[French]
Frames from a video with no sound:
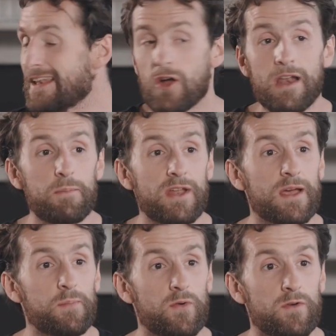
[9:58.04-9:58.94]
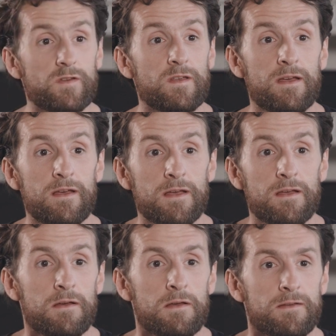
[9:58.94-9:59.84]
Non, la bonne réponse,
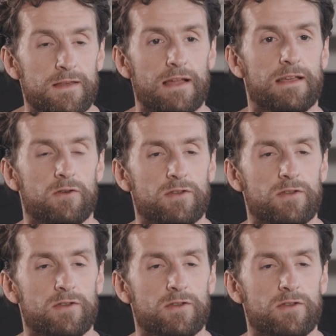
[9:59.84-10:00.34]
c'est quelqu'un